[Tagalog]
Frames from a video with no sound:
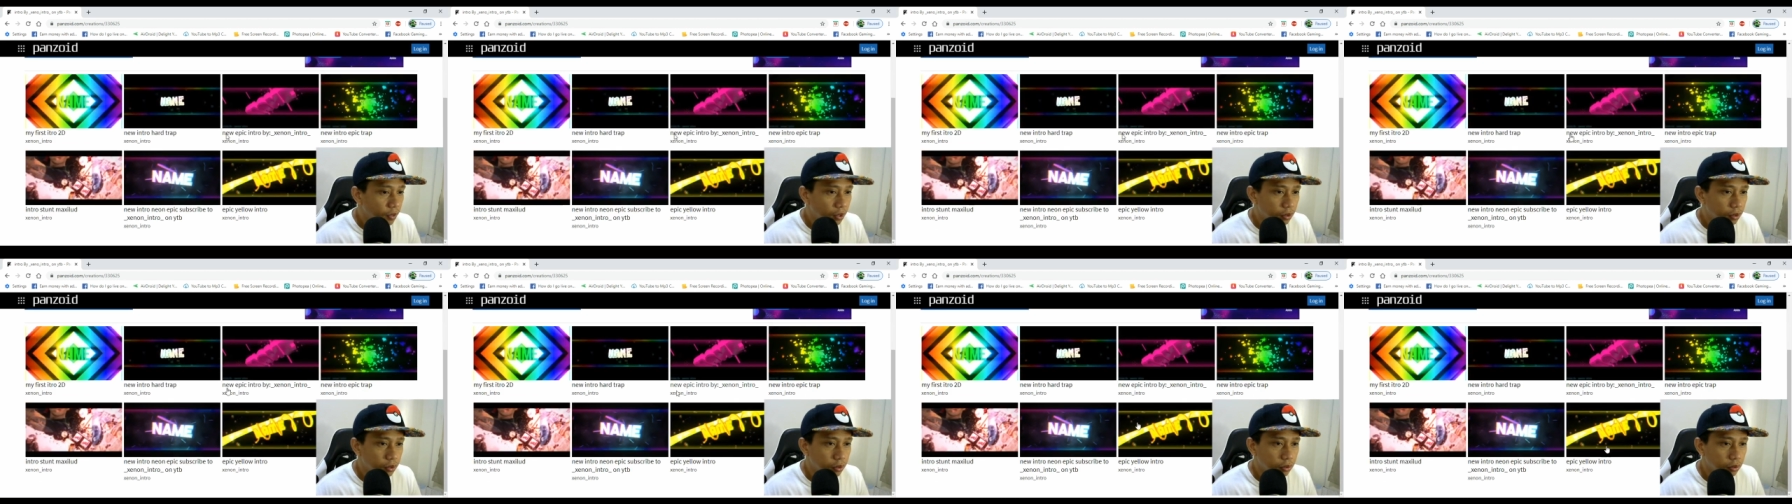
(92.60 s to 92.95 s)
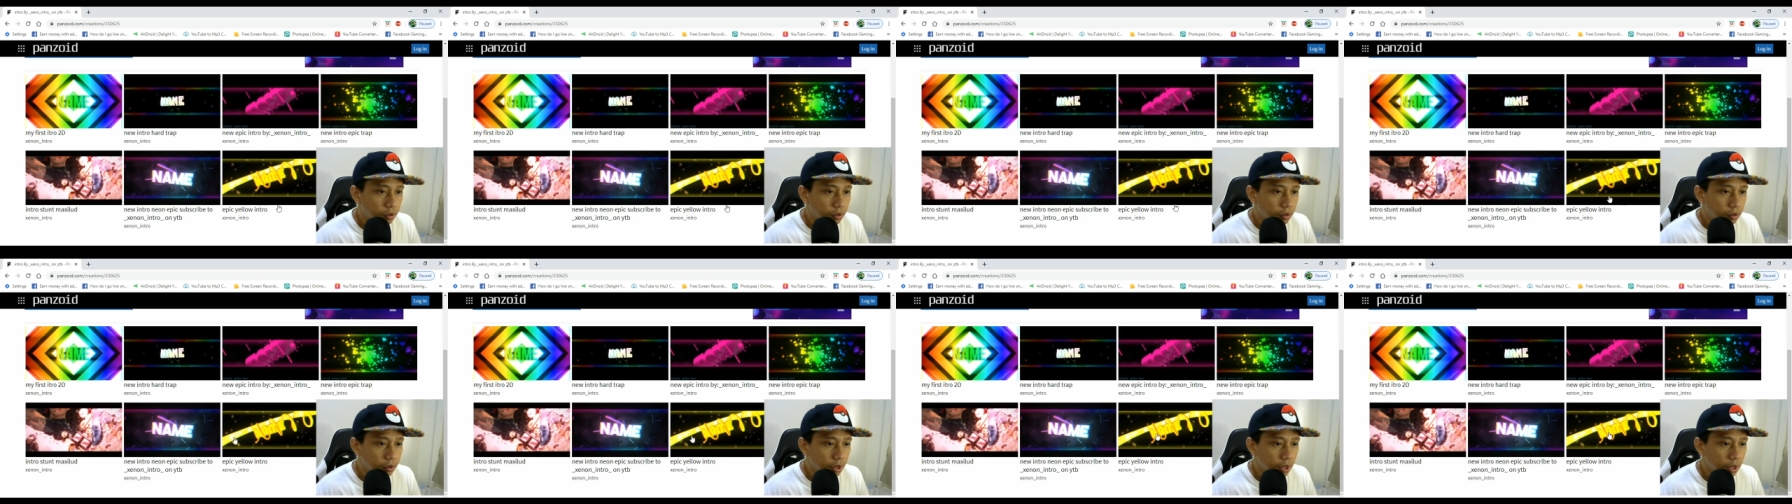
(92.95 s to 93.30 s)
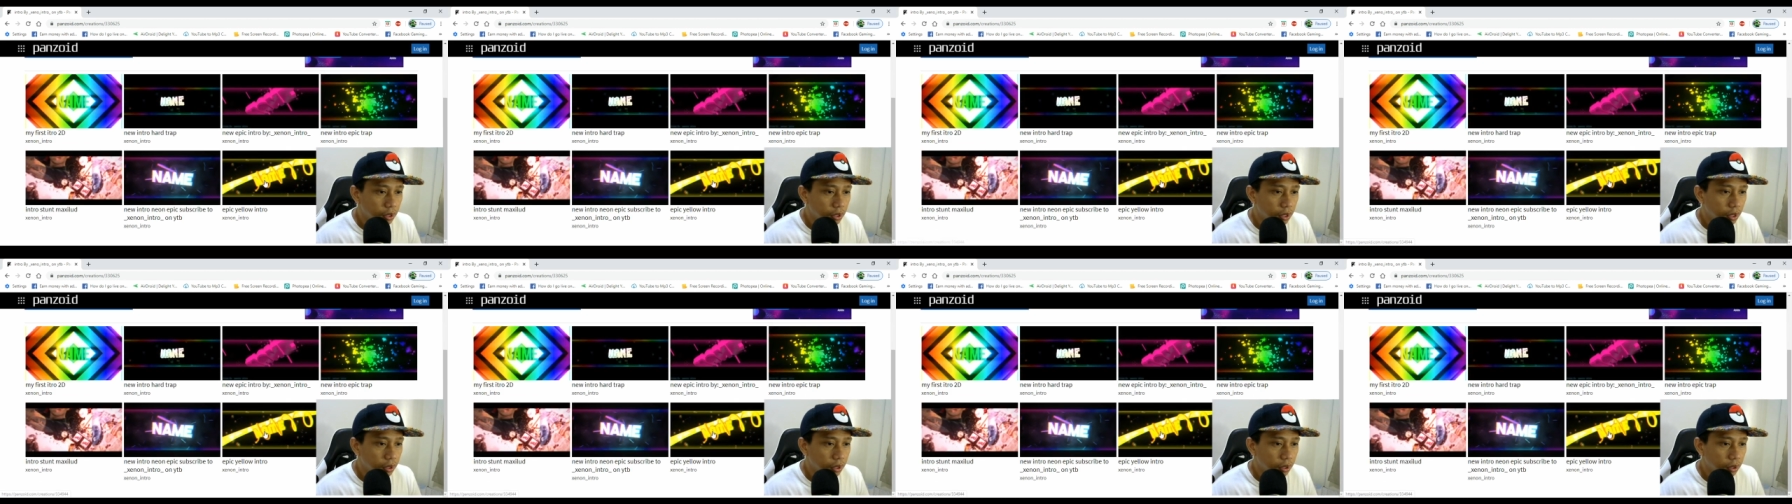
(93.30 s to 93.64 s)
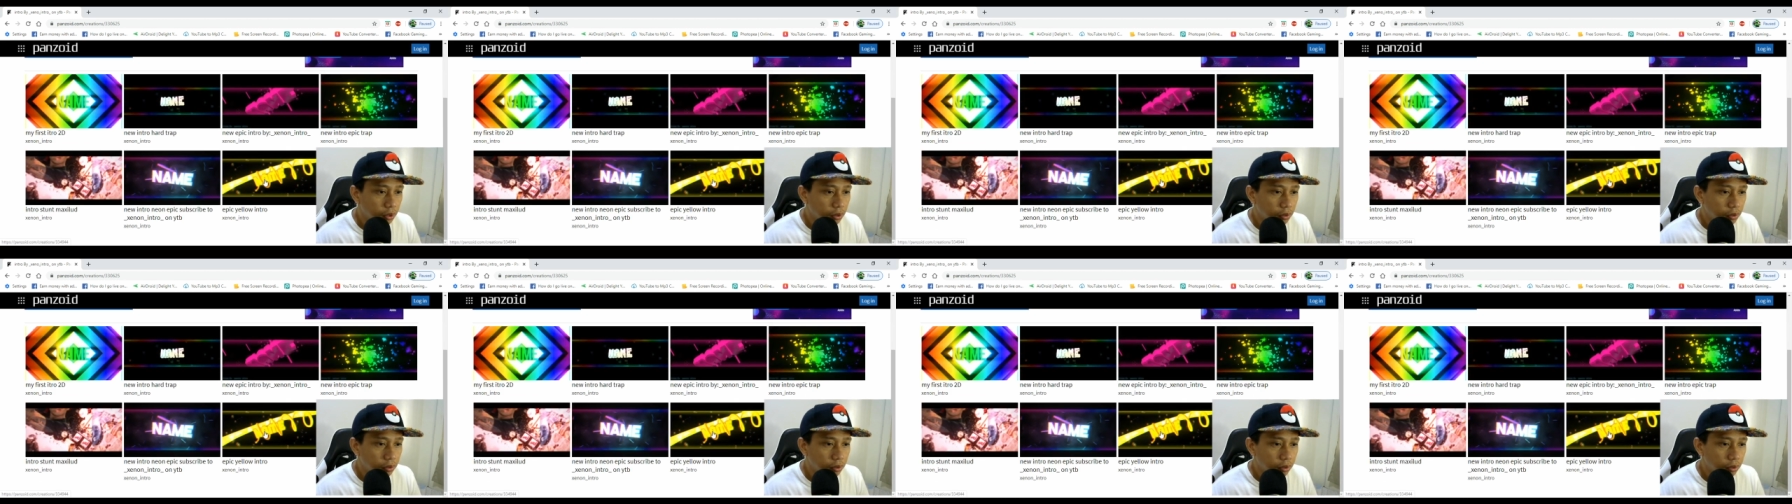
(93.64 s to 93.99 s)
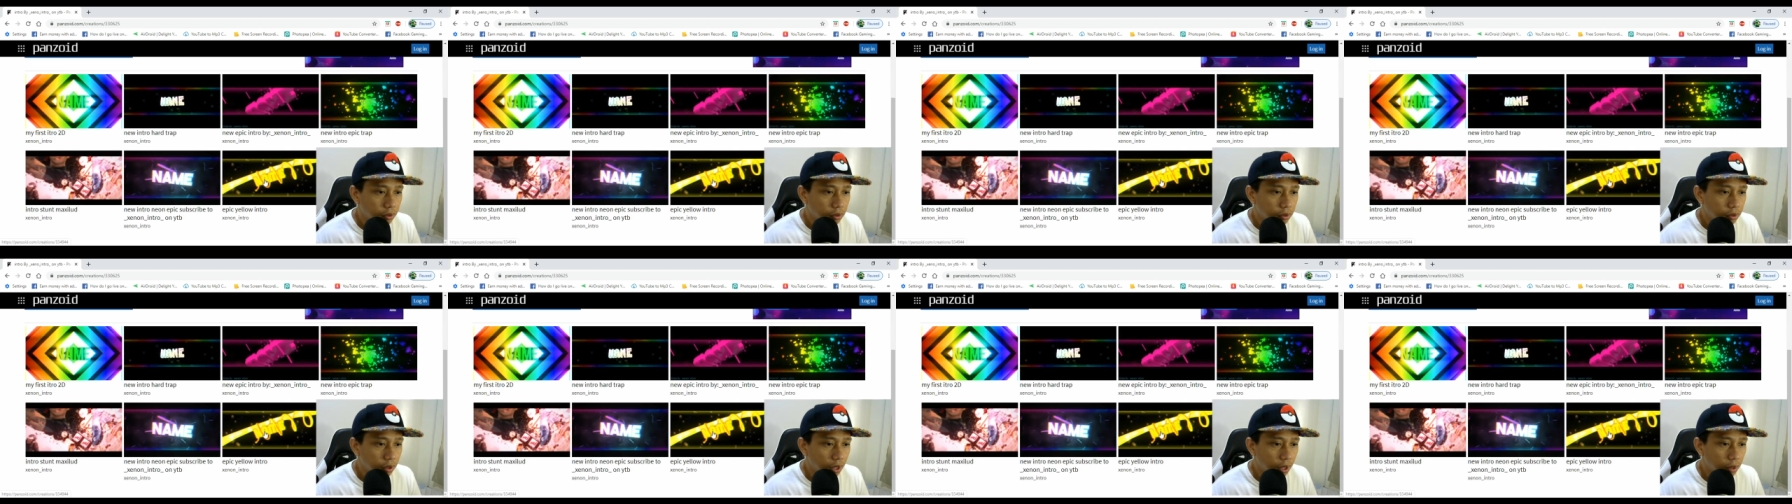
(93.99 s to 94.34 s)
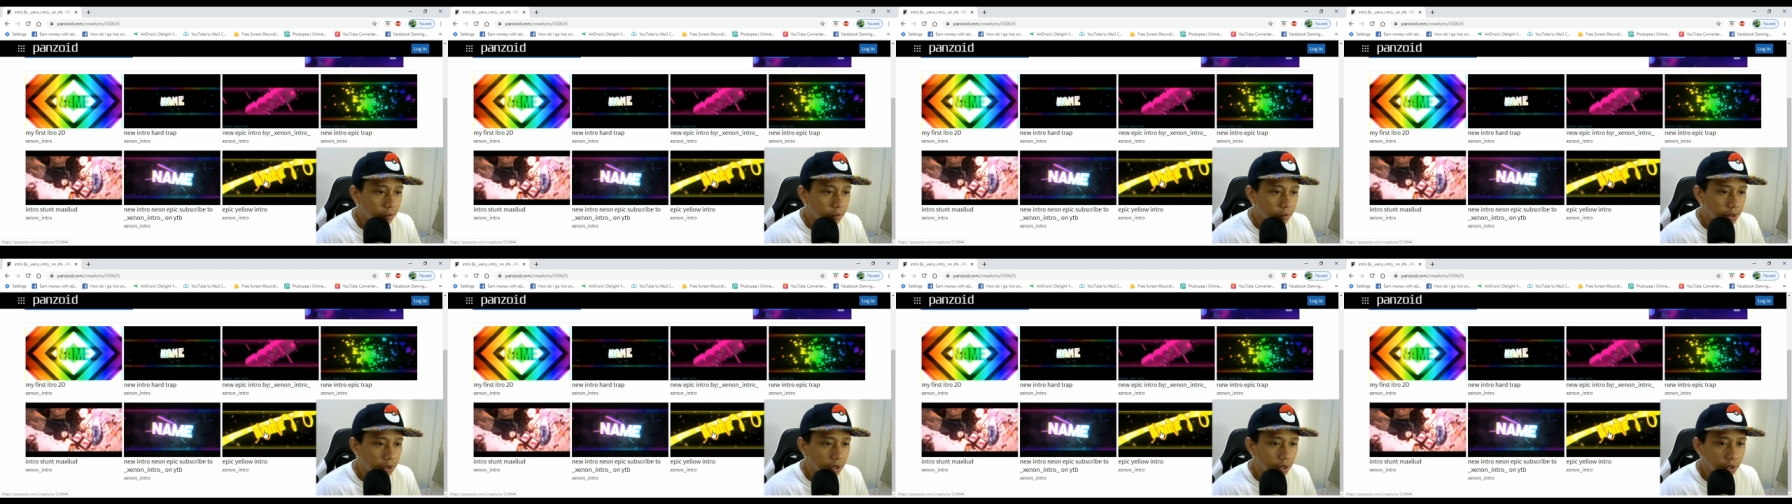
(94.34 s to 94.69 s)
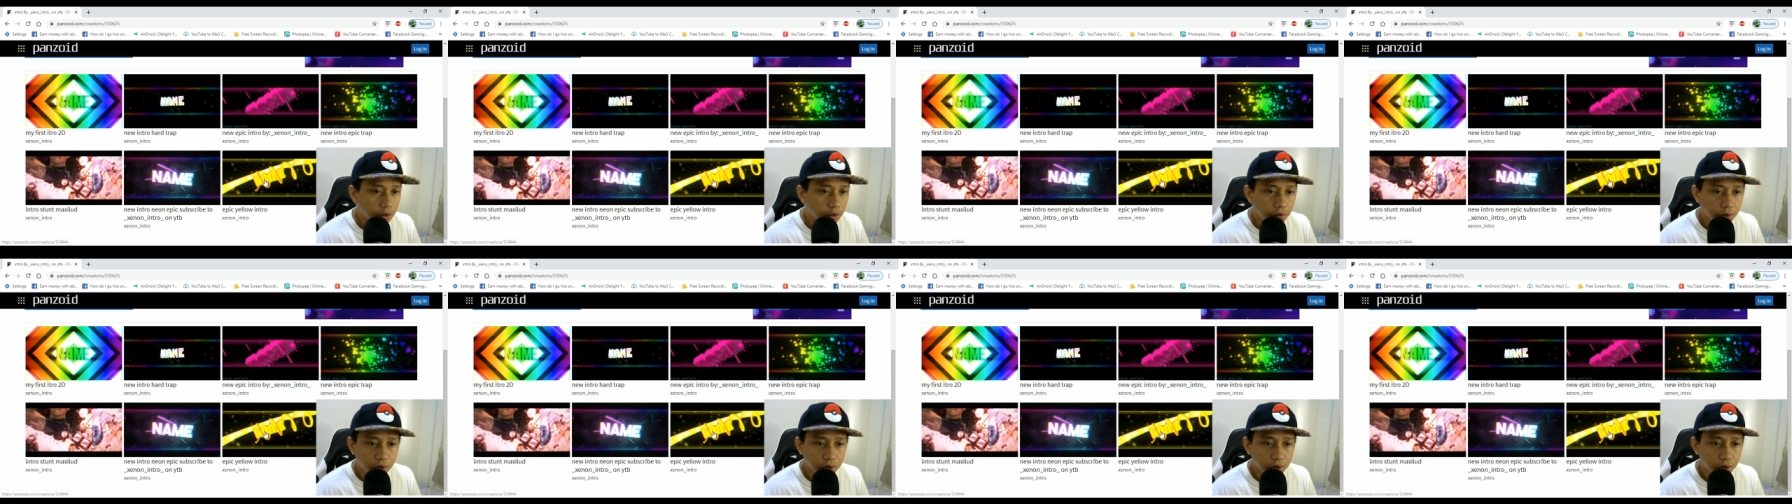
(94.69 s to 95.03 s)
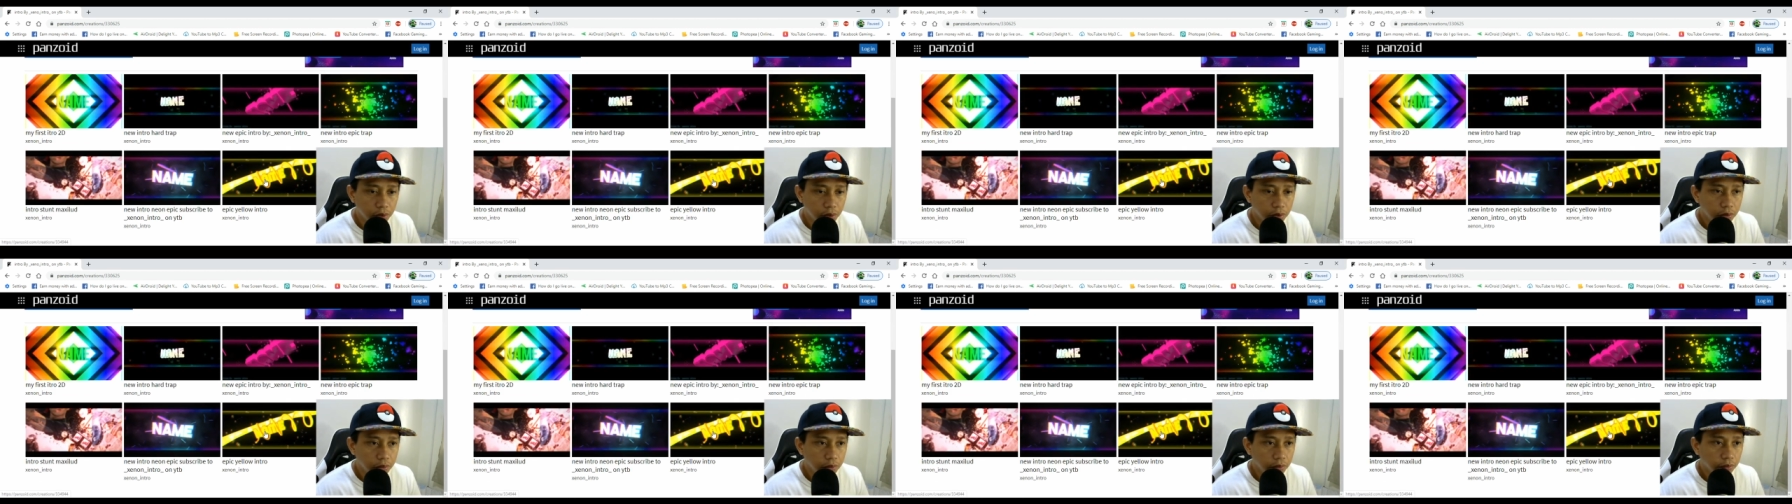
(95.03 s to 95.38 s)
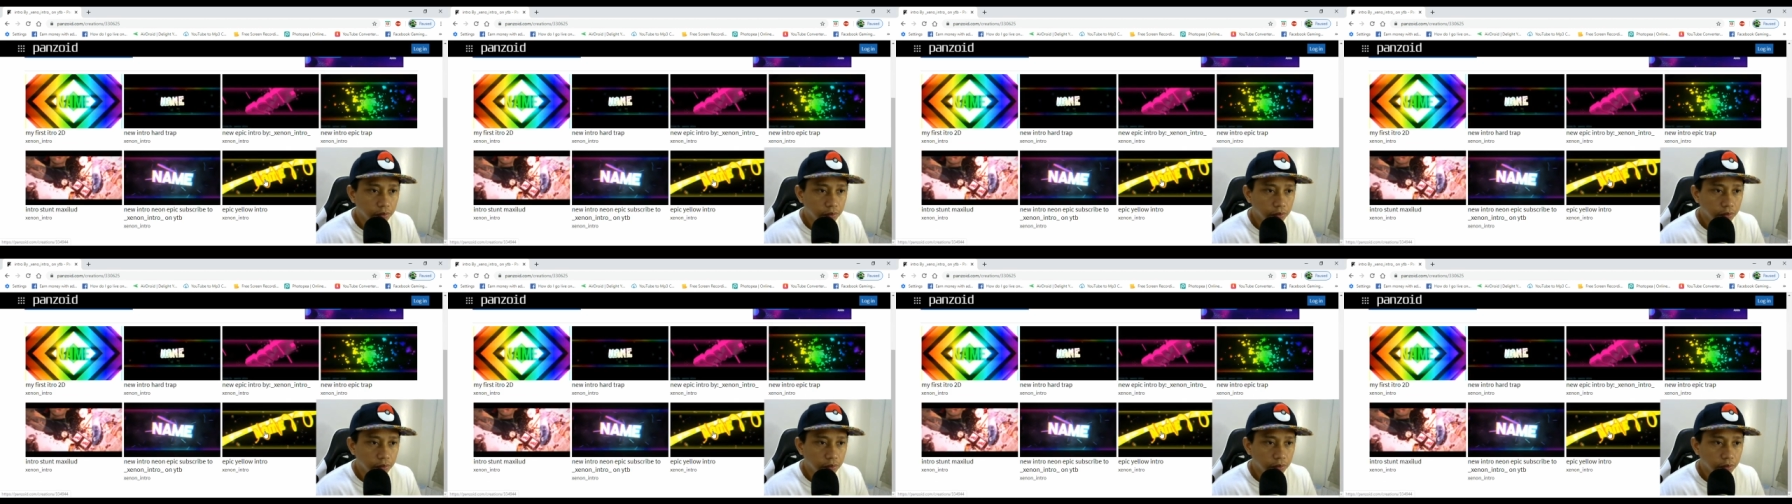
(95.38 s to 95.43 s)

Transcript: So, click natin tong Epic Hello Intro.